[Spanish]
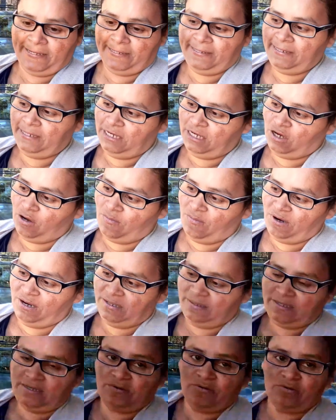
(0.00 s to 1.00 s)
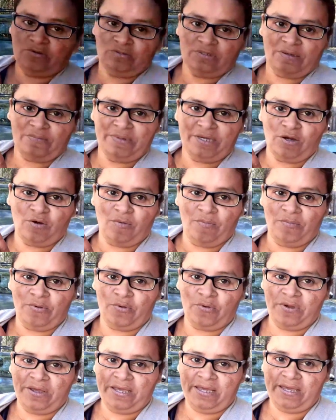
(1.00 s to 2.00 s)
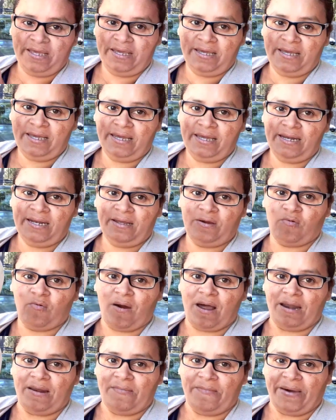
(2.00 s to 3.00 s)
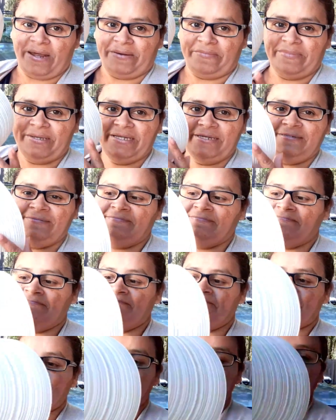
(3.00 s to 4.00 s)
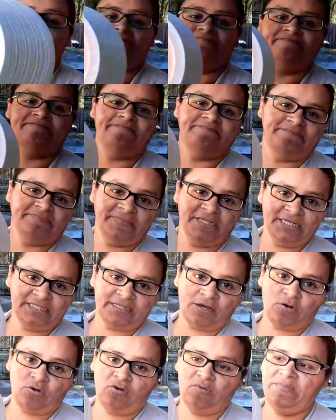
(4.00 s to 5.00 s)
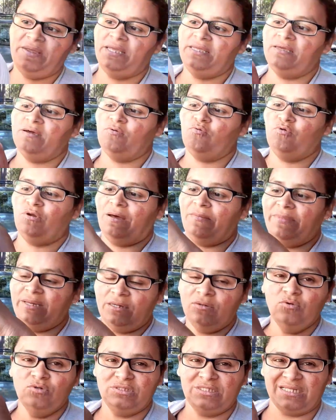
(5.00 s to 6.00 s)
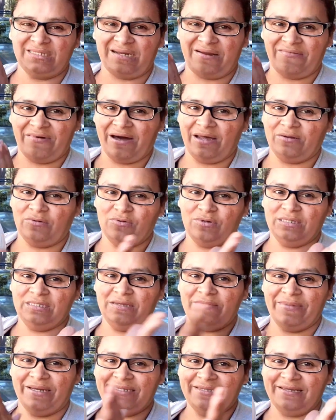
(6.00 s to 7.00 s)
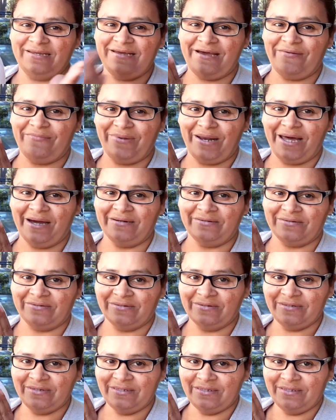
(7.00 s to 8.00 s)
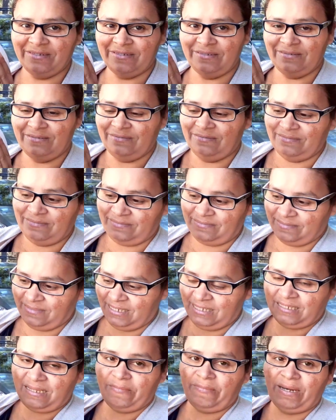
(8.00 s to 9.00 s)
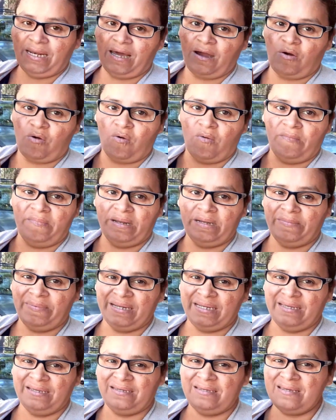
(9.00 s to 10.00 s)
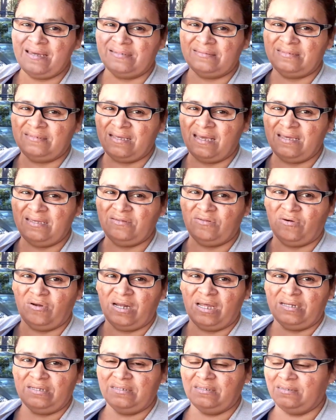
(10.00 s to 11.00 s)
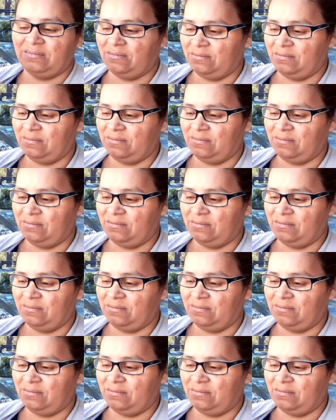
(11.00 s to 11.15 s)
Y como les digo, yo también compro en el Walmart, miren. De estas solo me hallé una, me gusta trabajar con este material blanco. Estas me las compré, parece que a 6 dólares.